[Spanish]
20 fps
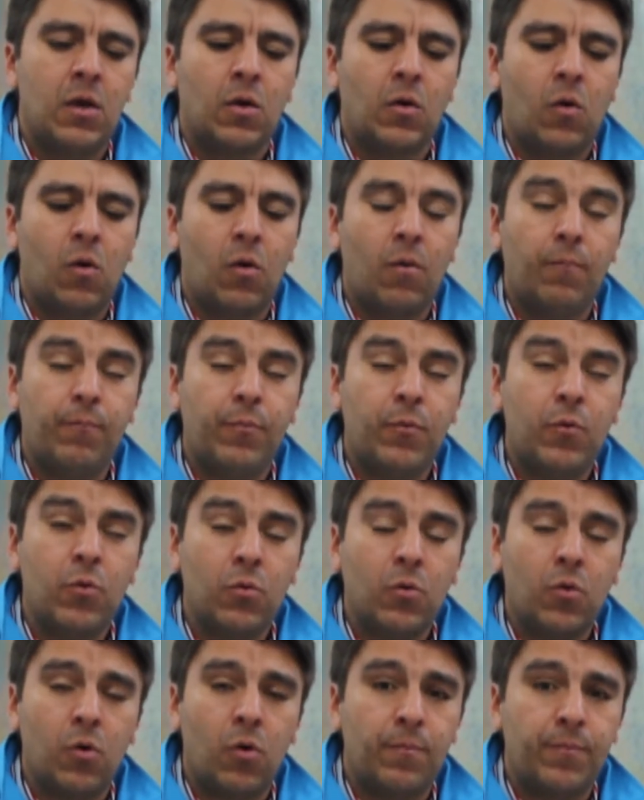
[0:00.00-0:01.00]

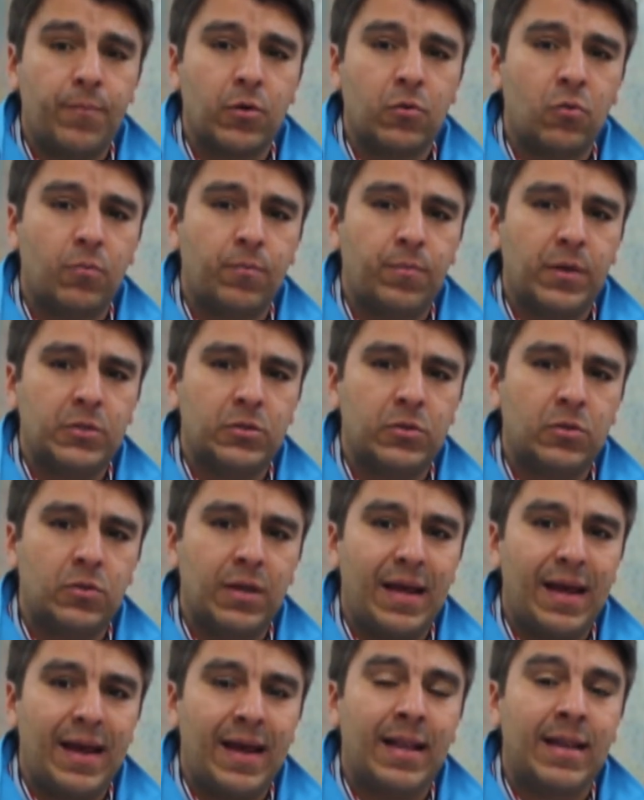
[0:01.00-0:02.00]
con,
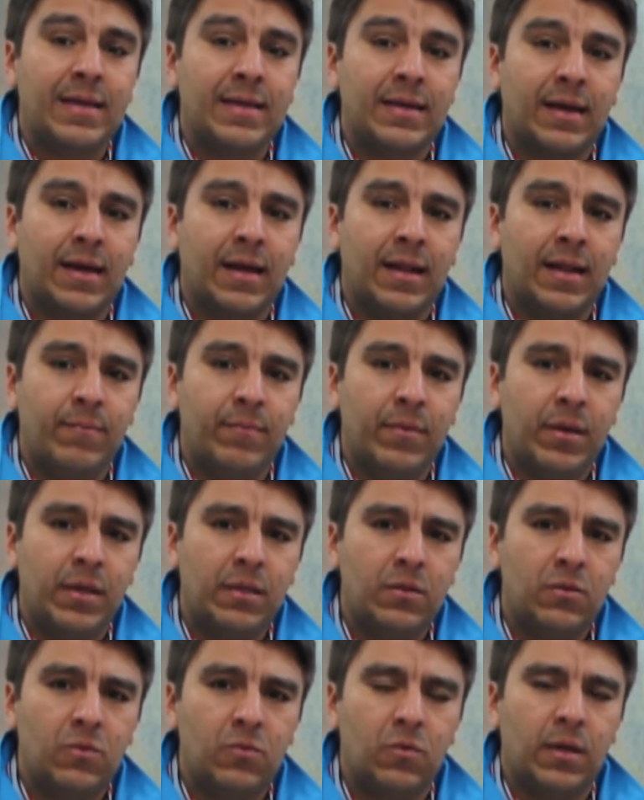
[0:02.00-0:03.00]
preocupación el
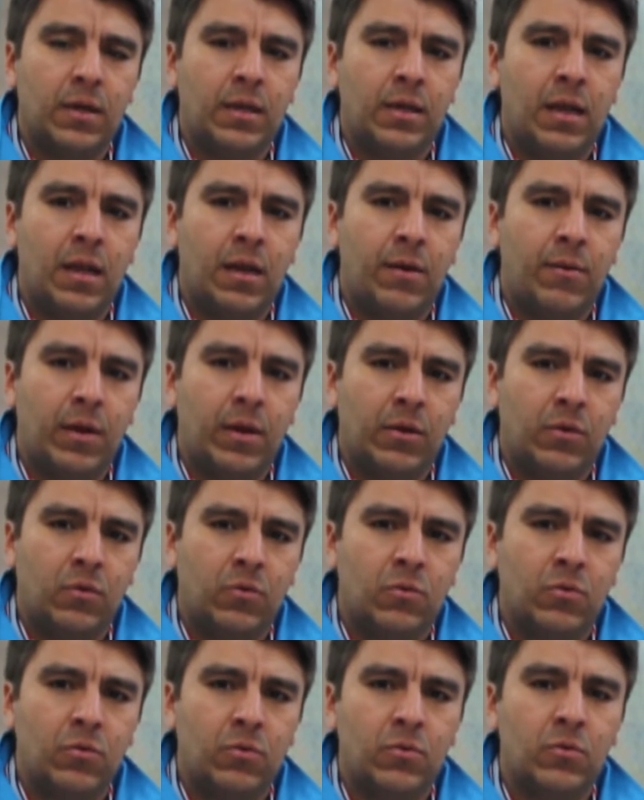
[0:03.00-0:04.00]
incremento en el
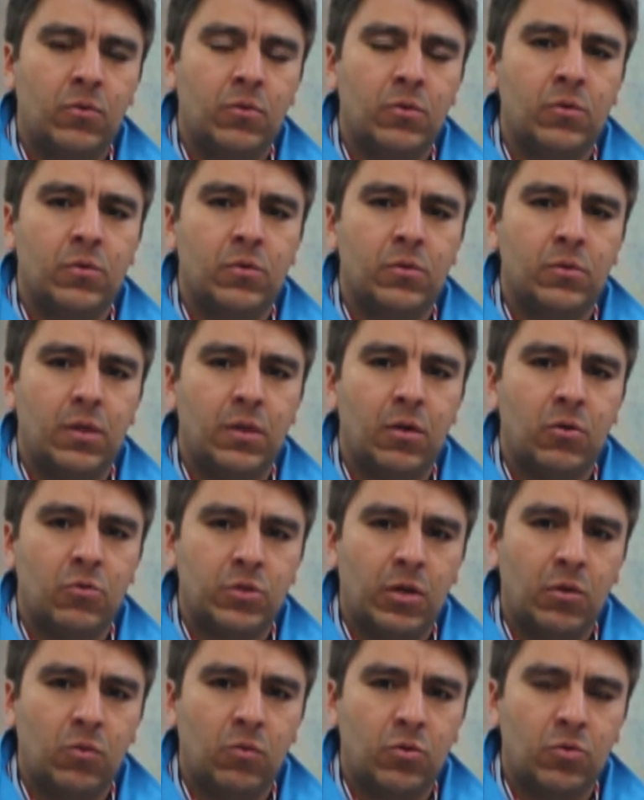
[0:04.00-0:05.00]
abandono de los
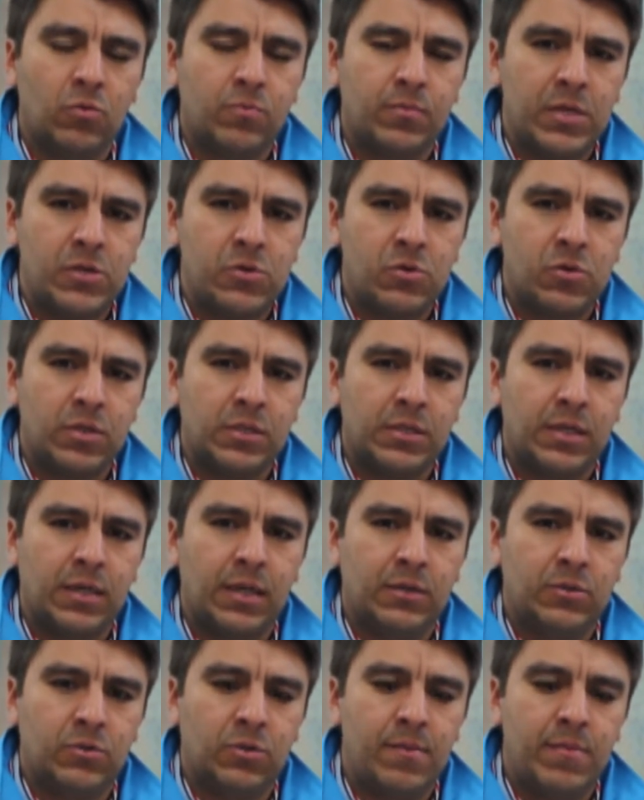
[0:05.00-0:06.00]
adultos mayores en
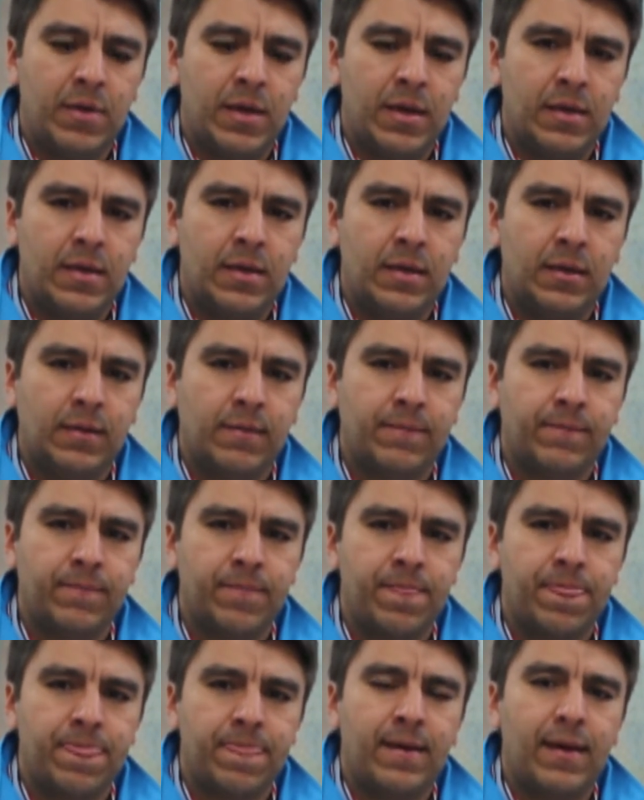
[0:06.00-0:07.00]
la ciudad de Medellín.
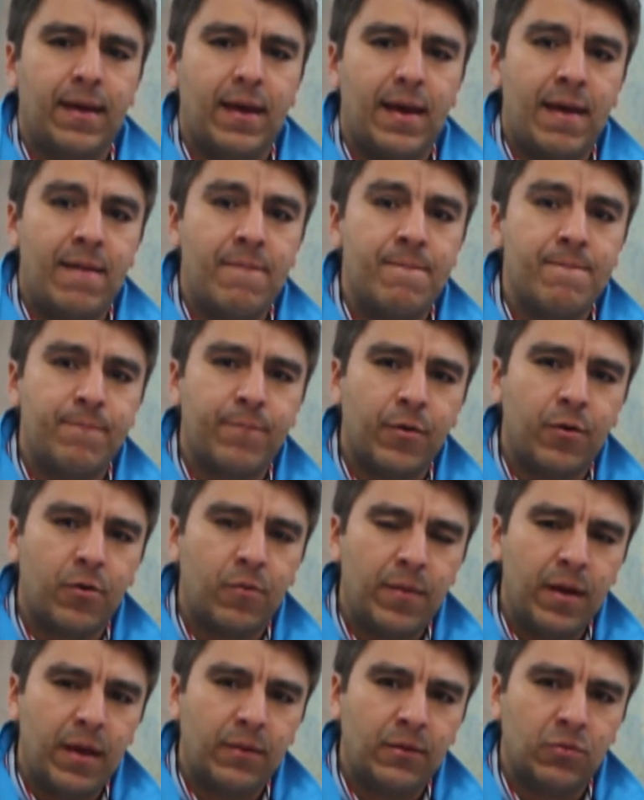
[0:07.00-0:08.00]
En
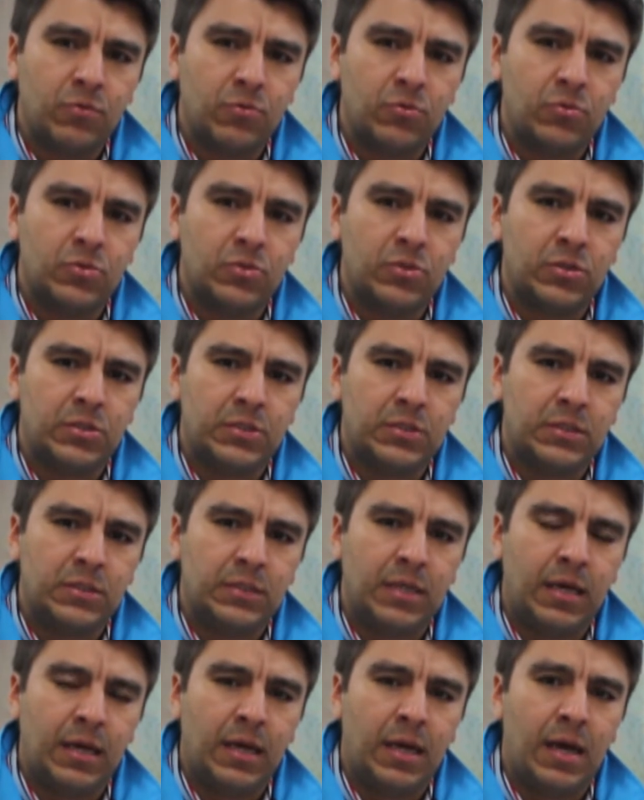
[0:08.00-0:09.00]
promedio
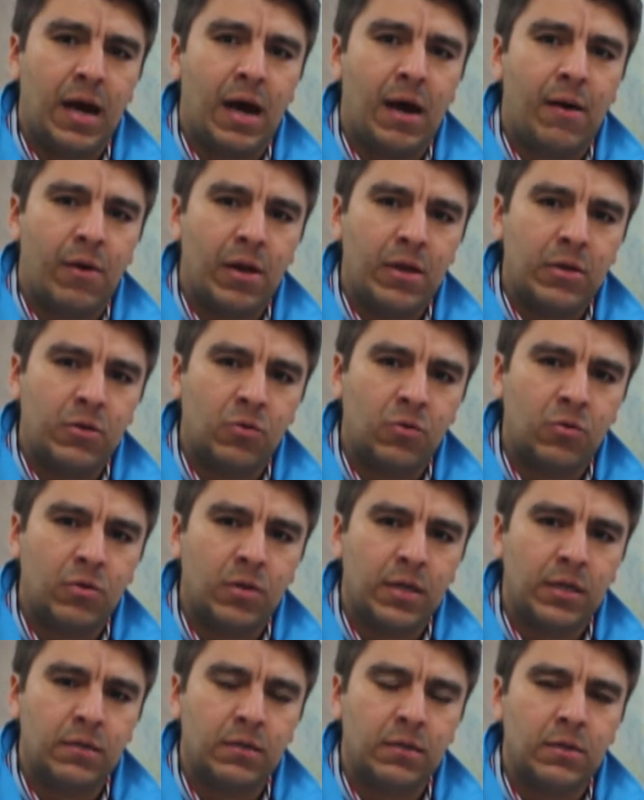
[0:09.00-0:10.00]
se
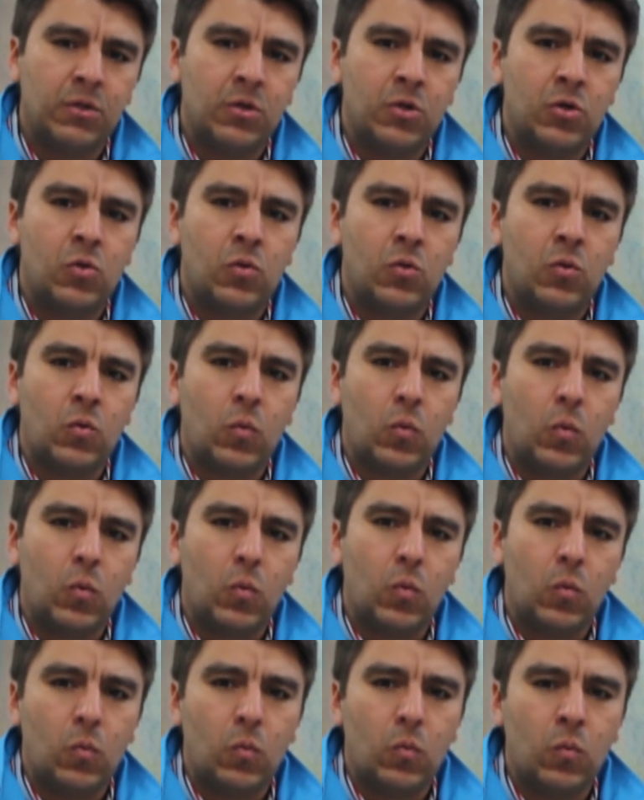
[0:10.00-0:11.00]
abandonan
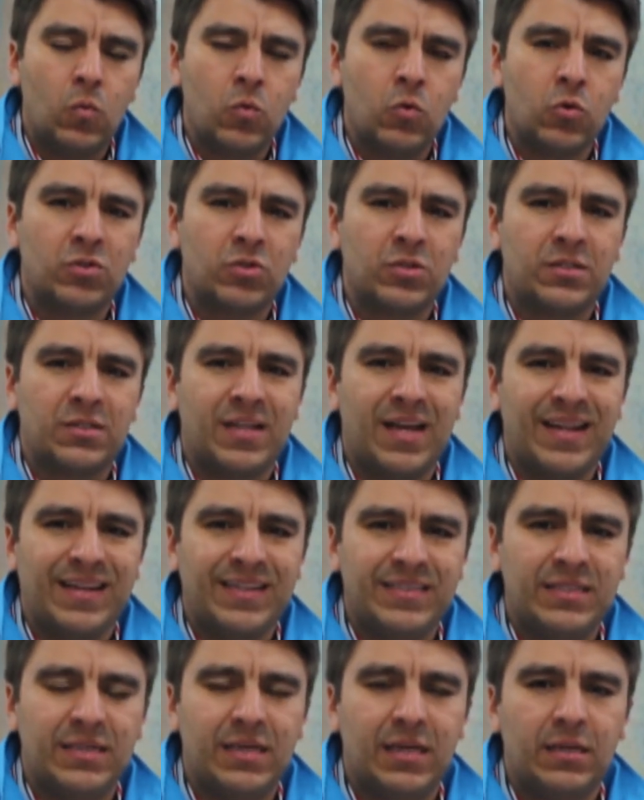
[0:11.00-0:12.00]
unos
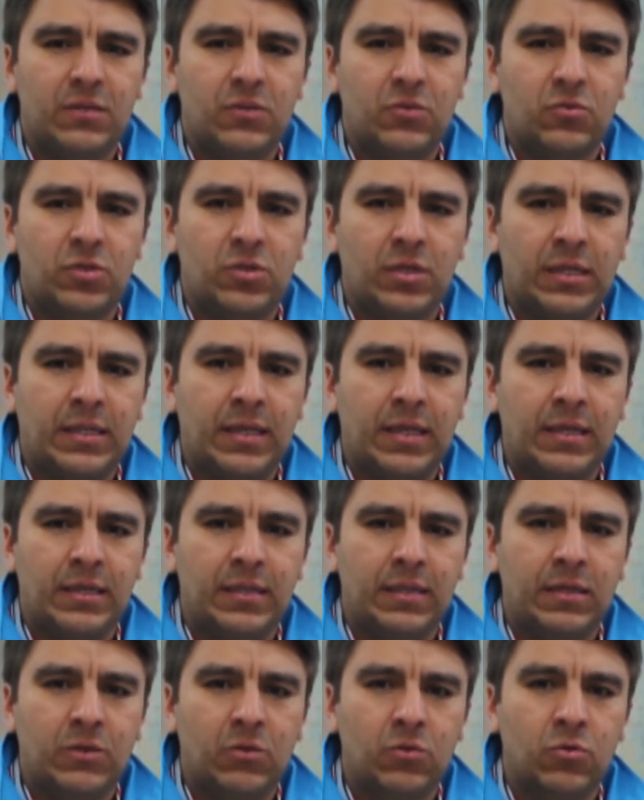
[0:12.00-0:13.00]

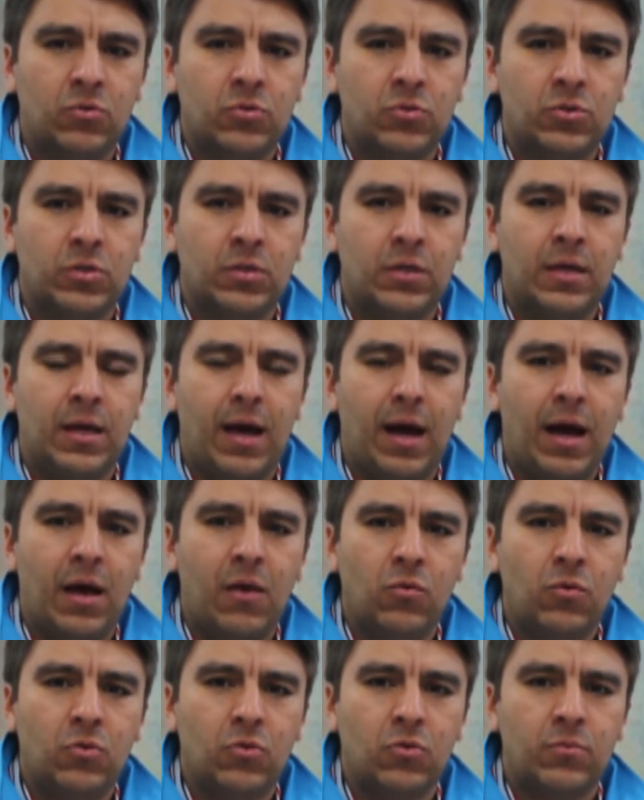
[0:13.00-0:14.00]
372
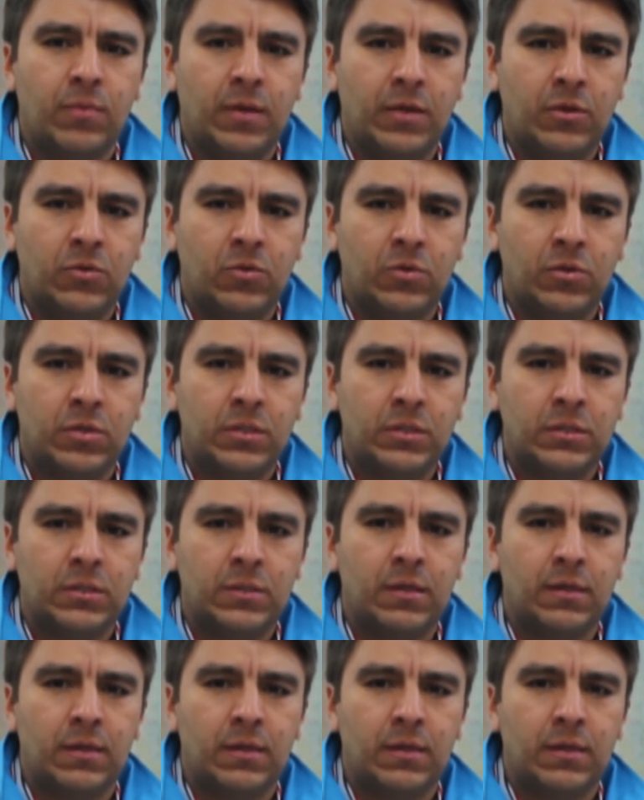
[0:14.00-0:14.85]
adultos mayores